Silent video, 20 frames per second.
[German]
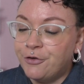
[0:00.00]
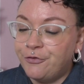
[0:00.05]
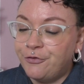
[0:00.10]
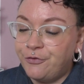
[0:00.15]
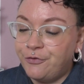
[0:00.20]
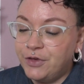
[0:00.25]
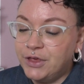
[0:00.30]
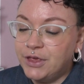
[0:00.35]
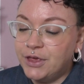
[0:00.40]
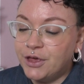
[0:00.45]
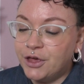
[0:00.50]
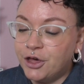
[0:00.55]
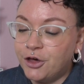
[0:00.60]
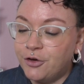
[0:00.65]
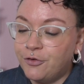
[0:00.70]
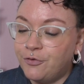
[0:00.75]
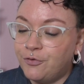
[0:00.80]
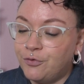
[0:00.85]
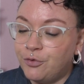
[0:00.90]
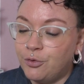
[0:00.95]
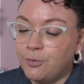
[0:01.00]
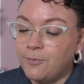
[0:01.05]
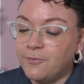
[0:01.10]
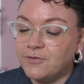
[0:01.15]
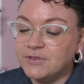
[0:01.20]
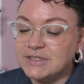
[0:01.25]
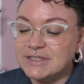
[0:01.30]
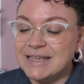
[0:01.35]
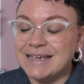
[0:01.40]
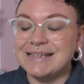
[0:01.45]
4,
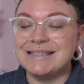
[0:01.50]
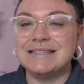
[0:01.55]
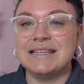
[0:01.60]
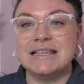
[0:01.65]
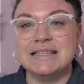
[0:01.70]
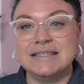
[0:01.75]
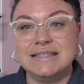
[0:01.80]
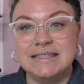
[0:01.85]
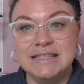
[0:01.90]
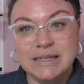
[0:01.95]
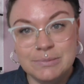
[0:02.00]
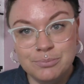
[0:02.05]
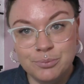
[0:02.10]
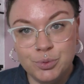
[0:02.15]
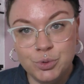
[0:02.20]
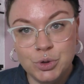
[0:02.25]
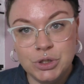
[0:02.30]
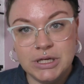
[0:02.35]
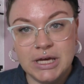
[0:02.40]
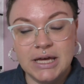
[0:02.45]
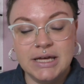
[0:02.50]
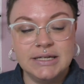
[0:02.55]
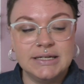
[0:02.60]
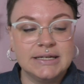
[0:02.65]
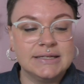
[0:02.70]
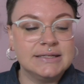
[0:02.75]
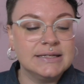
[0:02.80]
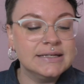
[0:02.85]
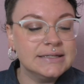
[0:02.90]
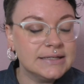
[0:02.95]
5, 6, 7 Bücher.
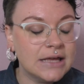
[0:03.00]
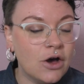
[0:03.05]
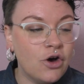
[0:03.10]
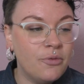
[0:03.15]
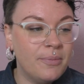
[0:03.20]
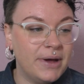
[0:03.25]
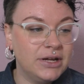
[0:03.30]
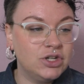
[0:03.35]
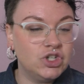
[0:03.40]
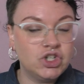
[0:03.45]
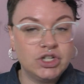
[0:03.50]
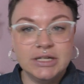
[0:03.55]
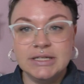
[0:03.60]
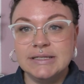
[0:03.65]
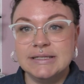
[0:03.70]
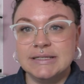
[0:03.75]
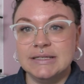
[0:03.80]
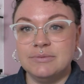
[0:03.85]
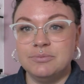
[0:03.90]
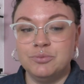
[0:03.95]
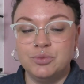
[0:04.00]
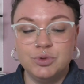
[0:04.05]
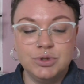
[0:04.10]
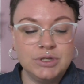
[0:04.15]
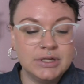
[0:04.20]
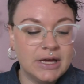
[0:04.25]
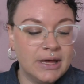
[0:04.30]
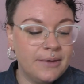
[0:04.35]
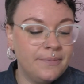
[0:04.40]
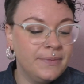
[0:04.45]
Das ist auch mein Schnitt, 7
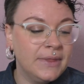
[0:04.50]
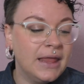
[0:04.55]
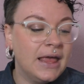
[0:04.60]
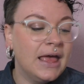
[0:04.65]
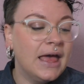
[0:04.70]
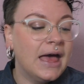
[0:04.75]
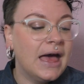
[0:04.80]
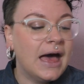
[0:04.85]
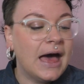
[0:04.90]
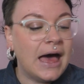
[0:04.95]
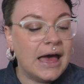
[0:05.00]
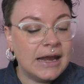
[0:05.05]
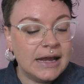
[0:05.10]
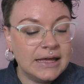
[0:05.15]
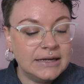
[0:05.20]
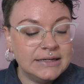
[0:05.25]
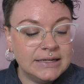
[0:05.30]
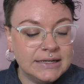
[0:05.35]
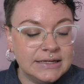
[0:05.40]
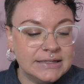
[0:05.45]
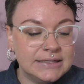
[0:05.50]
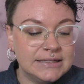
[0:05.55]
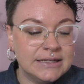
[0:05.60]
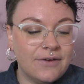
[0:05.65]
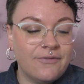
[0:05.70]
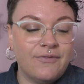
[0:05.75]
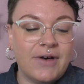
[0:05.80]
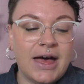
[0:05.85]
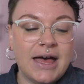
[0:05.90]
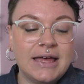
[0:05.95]
Bücher. Allerdings
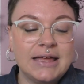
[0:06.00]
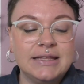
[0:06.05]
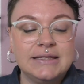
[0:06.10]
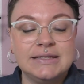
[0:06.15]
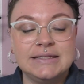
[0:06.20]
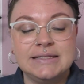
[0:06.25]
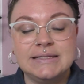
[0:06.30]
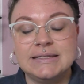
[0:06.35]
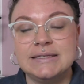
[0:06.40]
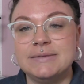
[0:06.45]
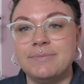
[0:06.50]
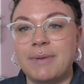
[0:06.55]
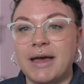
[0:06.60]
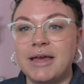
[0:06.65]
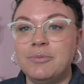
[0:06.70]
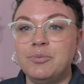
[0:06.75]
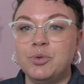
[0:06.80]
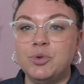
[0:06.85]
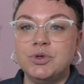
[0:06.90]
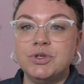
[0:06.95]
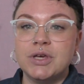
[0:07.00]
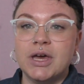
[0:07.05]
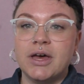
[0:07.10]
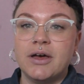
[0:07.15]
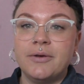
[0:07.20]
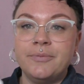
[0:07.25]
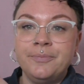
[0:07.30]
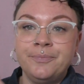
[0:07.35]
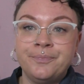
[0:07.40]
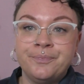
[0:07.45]
waren zwei
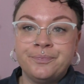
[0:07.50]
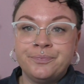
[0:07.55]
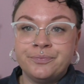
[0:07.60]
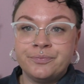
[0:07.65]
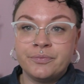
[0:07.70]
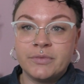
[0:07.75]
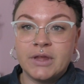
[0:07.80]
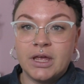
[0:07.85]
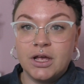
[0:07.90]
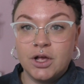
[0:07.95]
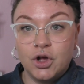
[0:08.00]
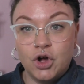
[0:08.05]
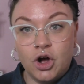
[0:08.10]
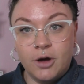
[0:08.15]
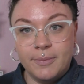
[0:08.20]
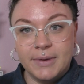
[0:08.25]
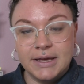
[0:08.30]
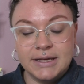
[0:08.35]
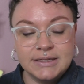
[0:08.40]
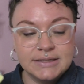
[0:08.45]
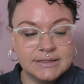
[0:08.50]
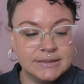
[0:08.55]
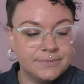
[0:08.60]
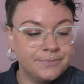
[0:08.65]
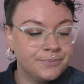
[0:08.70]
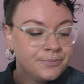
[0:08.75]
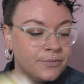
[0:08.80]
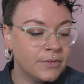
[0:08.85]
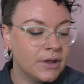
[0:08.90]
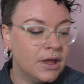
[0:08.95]
Bücher Comics.
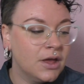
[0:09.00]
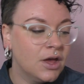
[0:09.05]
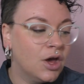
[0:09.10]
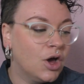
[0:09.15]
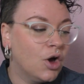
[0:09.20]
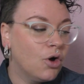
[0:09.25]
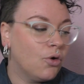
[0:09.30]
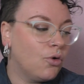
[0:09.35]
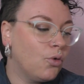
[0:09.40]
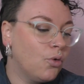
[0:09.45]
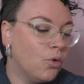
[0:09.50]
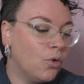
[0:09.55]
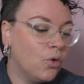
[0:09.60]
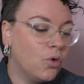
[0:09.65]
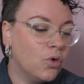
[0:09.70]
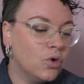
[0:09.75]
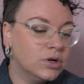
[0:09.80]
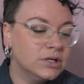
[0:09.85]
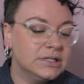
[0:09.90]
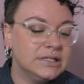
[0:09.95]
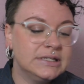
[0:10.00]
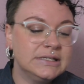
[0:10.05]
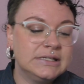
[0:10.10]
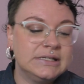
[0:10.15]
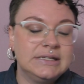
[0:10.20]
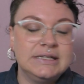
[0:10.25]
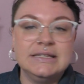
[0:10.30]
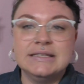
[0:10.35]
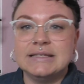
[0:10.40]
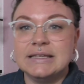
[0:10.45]
Und
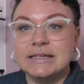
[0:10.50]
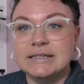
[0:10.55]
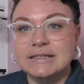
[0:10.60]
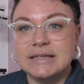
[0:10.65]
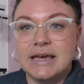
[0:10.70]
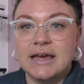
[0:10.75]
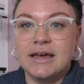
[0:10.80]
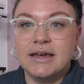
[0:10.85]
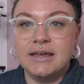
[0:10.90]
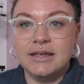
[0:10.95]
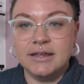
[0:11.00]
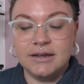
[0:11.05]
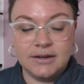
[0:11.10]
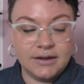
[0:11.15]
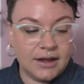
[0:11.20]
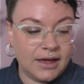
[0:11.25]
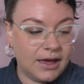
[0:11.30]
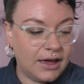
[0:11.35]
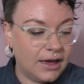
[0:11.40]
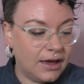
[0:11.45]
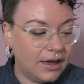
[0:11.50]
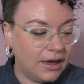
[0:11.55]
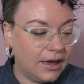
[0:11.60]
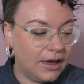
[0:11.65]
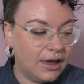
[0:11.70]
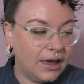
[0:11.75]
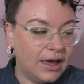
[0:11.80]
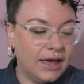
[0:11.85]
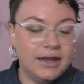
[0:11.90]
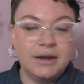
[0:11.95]
die sind ja in
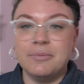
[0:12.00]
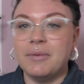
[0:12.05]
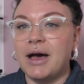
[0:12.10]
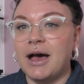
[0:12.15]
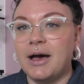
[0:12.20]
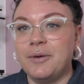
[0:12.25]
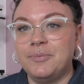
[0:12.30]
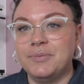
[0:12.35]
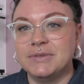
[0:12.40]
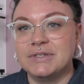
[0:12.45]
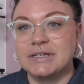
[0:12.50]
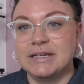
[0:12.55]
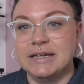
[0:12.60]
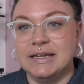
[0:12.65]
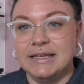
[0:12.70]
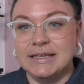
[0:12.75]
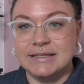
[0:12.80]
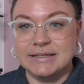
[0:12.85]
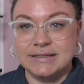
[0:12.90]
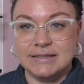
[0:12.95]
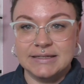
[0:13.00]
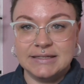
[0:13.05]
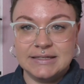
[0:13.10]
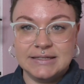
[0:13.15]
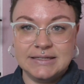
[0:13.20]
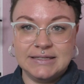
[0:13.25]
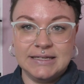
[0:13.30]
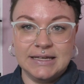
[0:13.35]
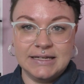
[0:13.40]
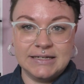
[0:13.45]
einem Abend gelesen.
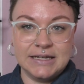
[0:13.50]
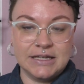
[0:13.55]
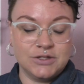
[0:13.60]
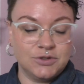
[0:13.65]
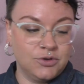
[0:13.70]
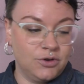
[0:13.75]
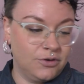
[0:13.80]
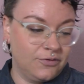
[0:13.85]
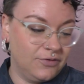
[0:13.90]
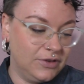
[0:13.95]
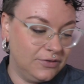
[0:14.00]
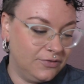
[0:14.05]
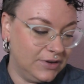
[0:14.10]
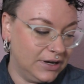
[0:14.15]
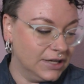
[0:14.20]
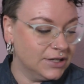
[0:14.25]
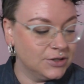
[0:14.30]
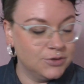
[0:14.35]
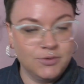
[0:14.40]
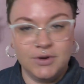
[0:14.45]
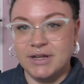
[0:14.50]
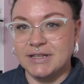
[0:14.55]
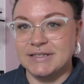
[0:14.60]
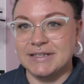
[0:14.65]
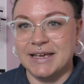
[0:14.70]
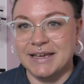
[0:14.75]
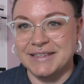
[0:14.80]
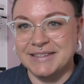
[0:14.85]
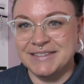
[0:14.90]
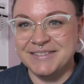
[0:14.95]
Es zählt also irgendwie vielleicht nur
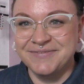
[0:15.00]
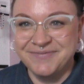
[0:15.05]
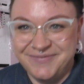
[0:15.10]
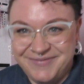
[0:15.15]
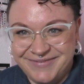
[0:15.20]
als eins.